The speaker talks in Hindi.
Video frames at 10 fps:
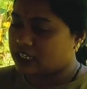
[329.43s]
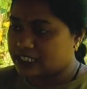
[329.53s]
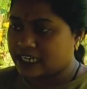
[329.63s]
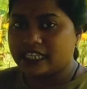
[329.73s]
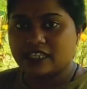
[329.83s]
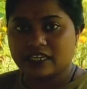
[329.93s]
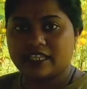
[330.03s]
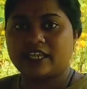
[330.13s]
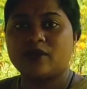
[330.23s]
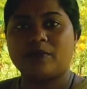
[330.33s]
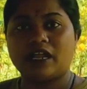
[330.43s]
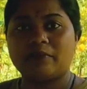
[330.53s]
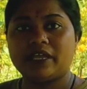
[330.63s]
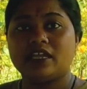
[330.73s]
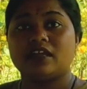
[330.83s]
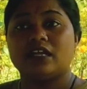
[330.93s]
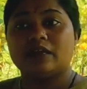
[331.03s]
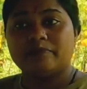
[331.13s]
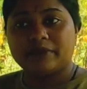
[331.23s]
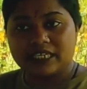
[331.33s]
इसलिए धरती के ऊपर हमें
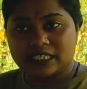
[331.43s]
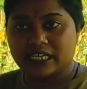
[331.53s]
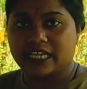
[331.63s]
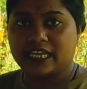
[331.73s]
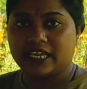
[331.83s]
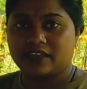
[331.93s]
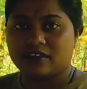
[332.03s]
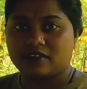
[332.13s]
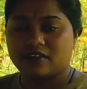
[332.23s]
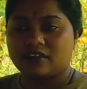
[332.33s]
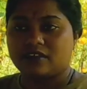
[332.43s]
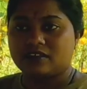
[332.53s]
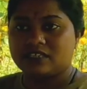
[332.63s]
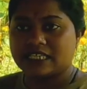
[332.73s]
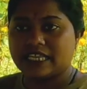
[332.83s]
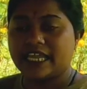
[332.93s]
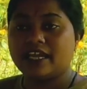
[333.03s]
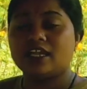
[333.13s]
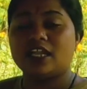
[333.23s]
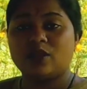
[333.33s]
बीज चाहिए इसलिए
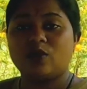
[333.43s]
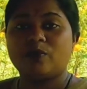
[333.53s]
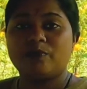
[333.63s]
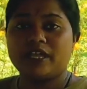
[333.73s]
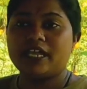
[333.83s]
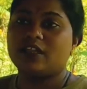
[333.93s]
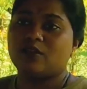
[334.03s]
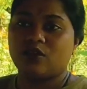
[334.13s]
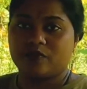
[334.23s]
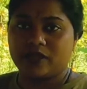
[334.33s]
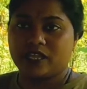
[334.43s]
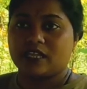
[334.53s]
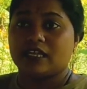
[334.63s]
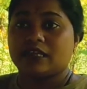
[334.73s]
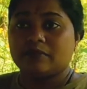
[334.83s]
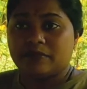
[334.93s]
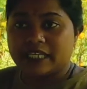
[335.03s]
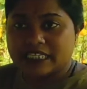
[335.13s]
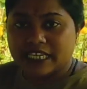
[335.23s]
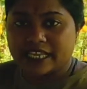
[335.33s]
नो बी नो वी
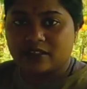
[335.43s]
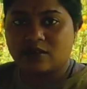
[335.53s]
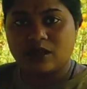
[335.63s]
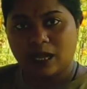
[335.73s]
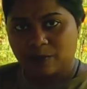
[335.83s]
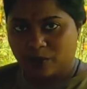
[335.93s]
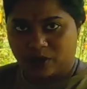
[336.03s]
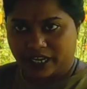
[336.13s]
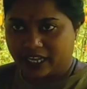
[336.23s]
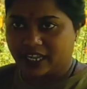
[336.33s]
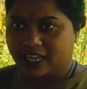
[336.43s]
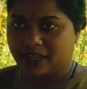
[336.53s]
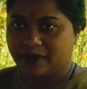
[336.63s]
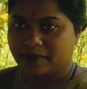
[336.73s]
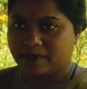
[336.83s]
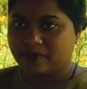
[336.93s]
बीज नहीं तो हम लोग नहीं है